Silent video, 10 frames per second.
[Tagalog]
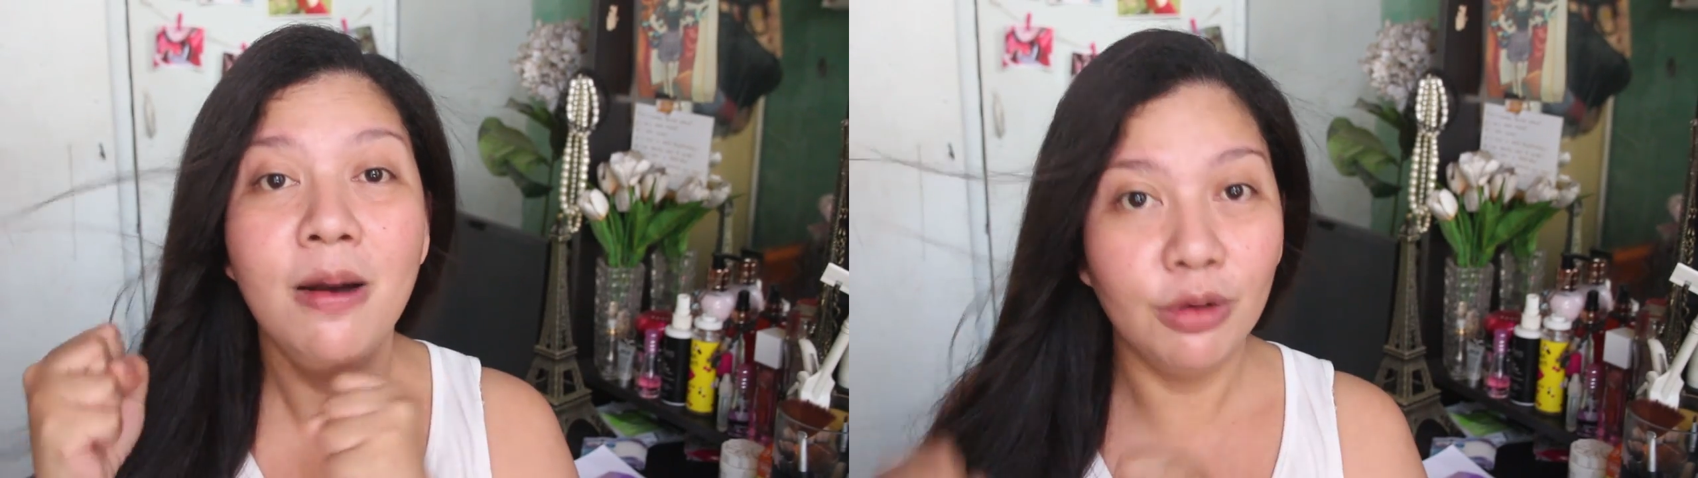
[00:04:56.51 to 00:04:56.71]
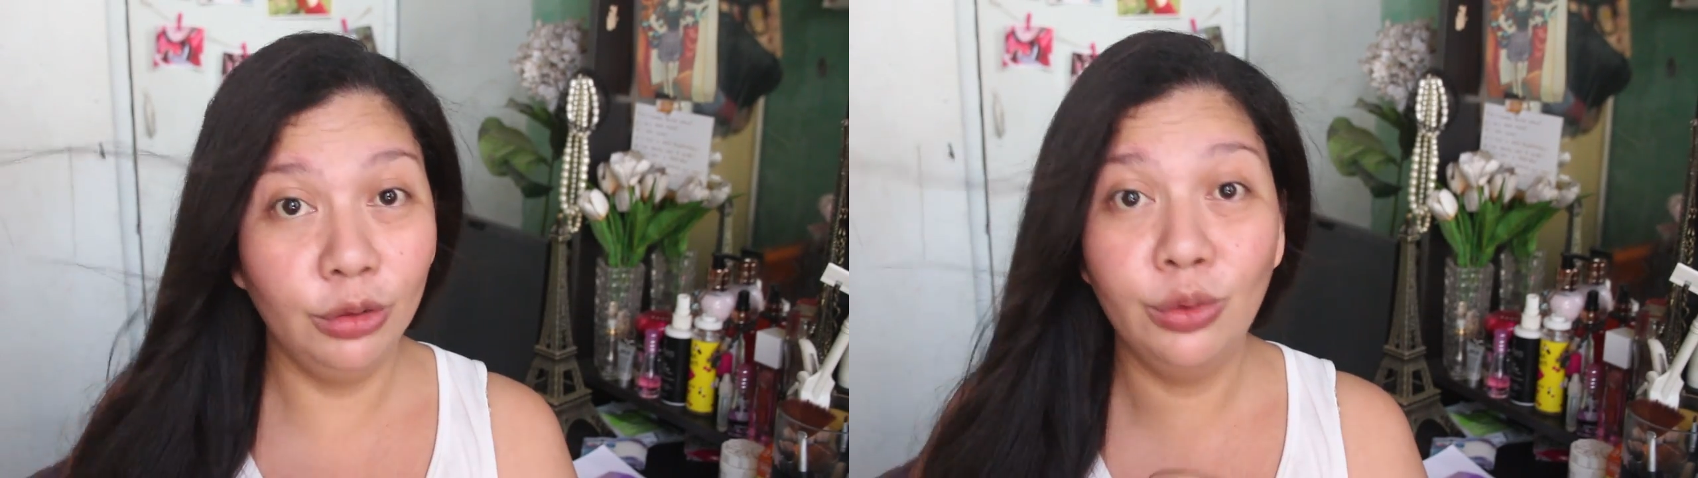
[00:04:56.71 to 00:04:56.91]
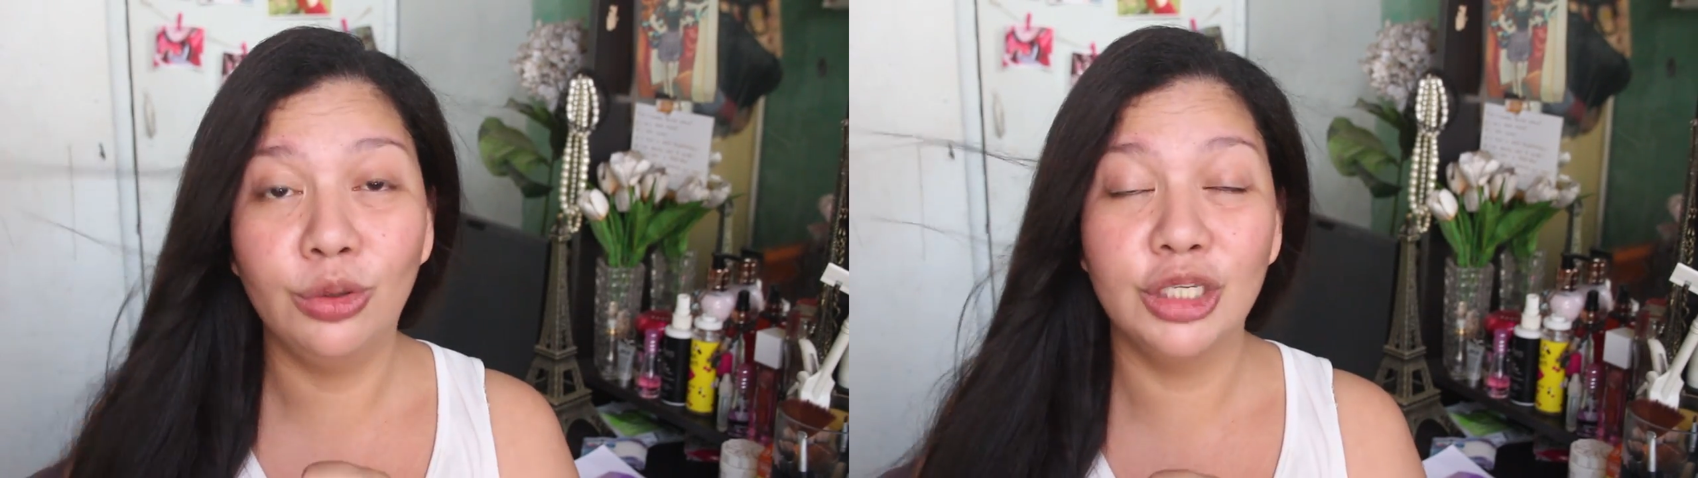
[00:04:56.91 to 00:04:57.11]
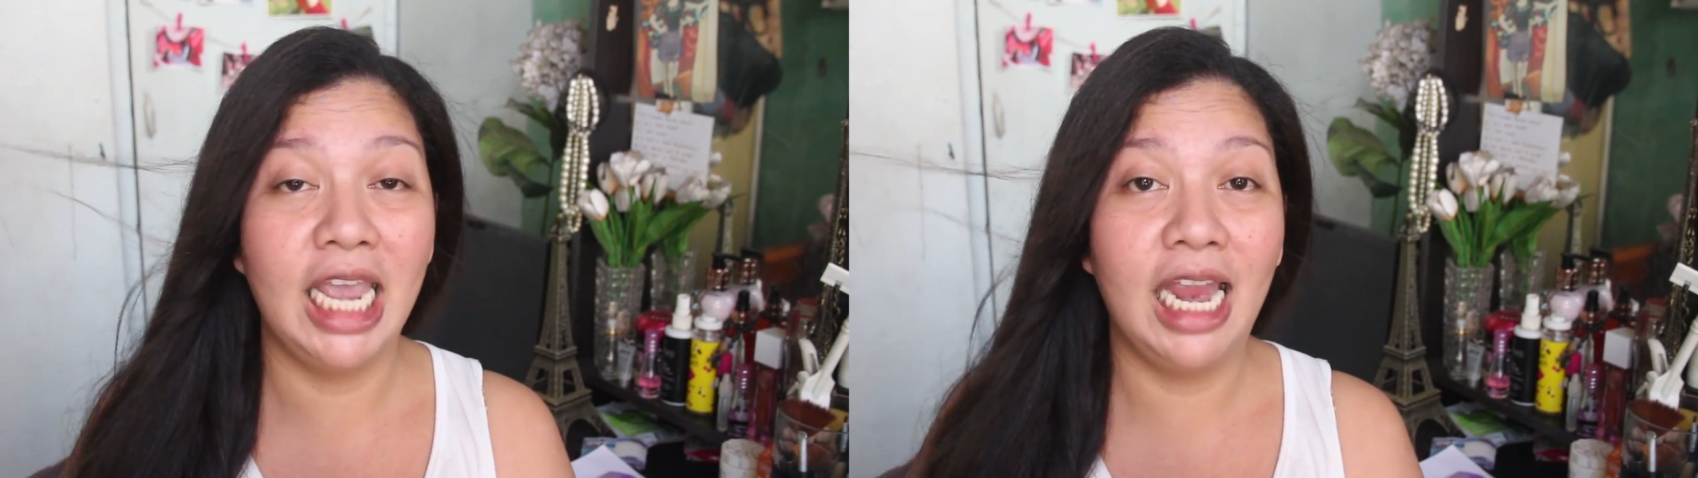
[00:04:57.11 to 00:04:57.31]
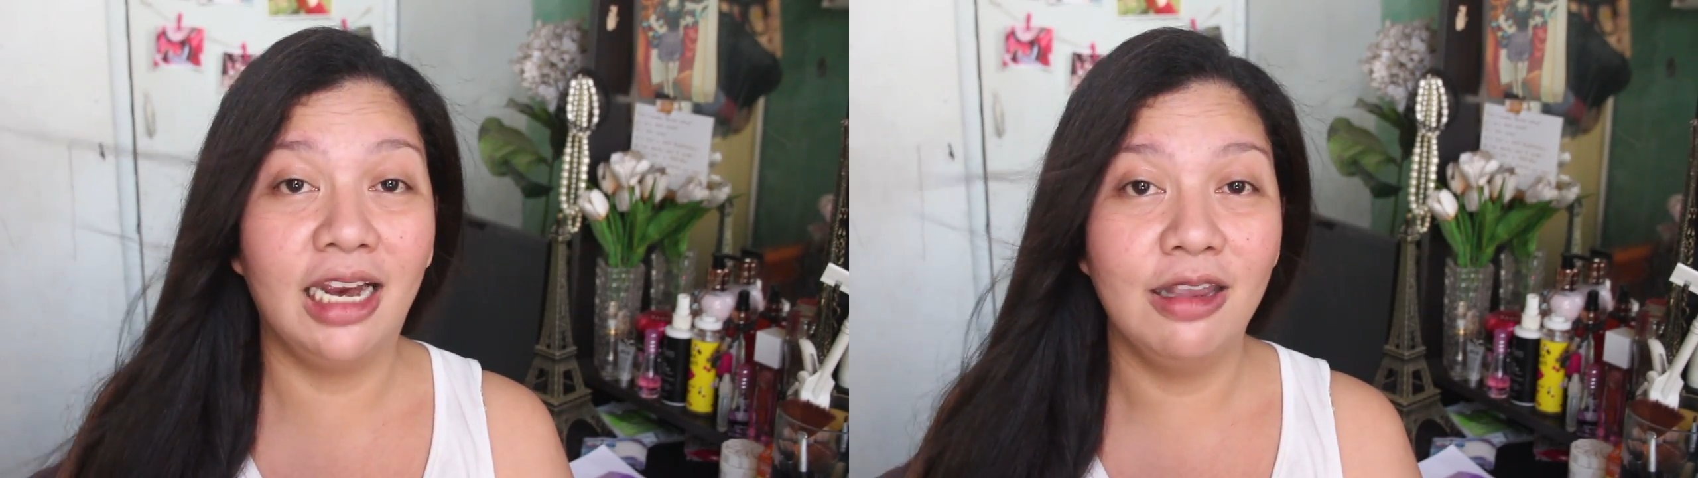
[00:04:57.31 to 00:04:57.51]
produkto sa
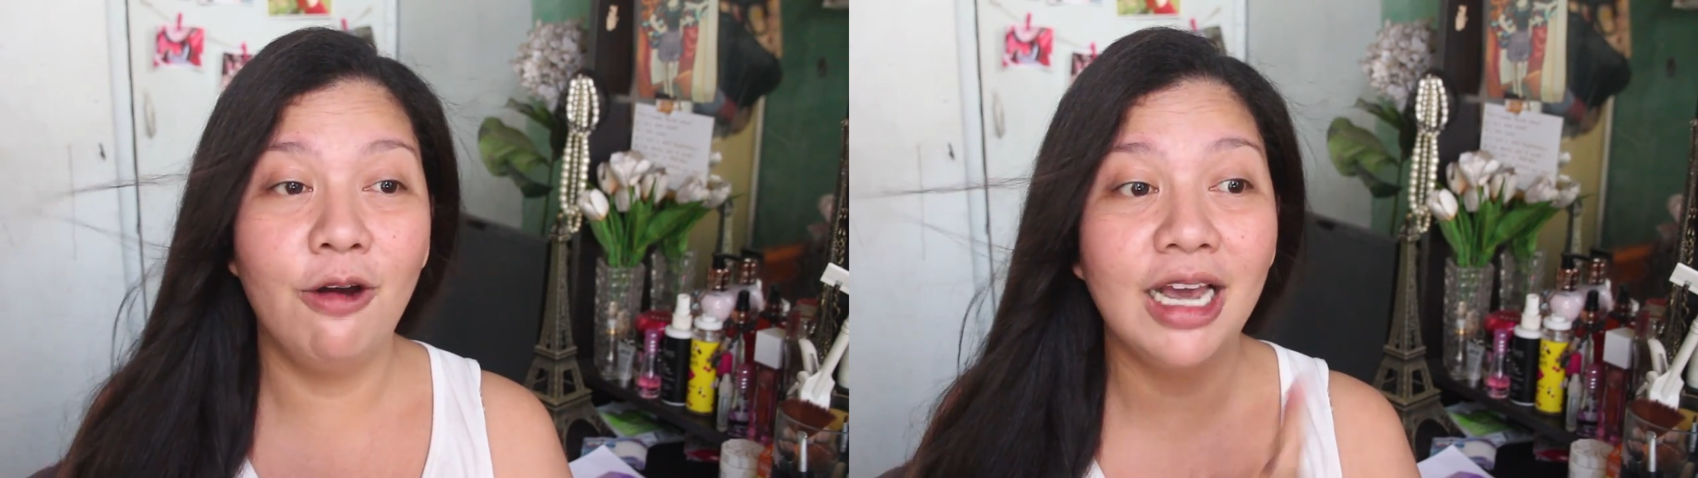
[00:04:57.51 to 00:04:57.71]
hair nyo.